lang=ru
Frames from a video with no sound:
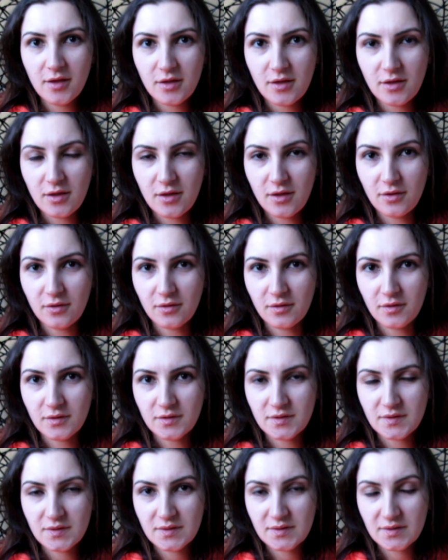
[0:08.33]
И э,
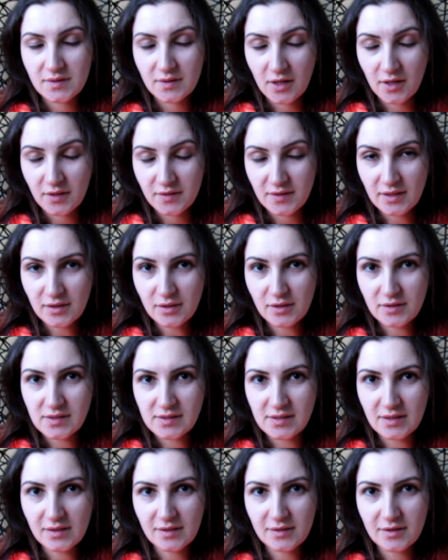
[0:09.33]
хотела
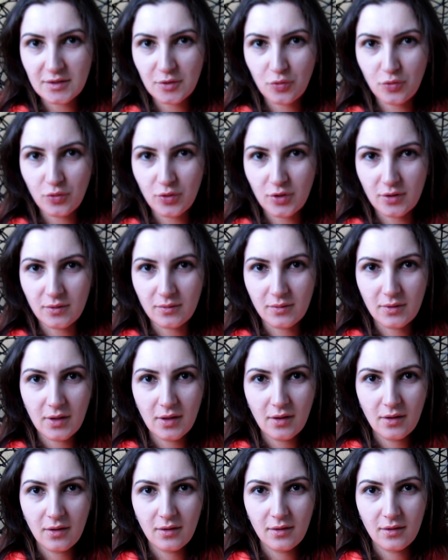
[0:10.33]
сделать такое
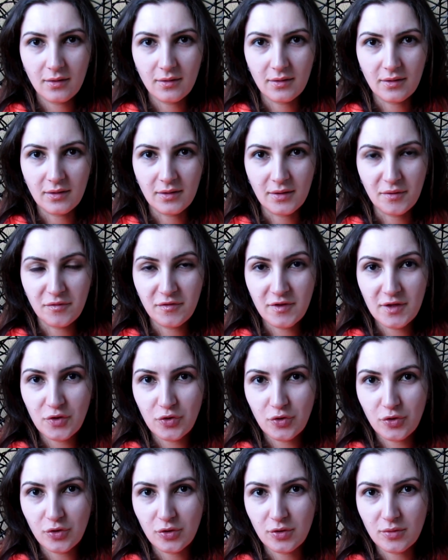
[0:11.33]
э,
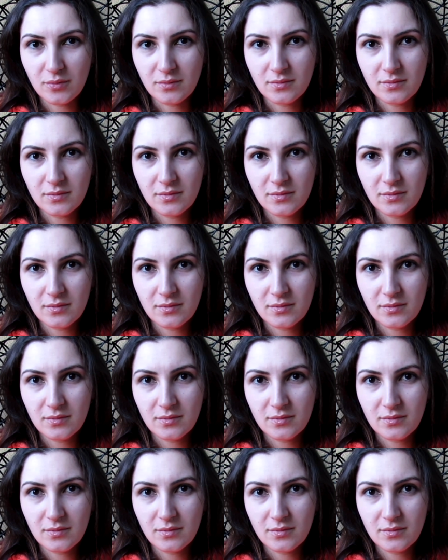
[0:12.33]
видео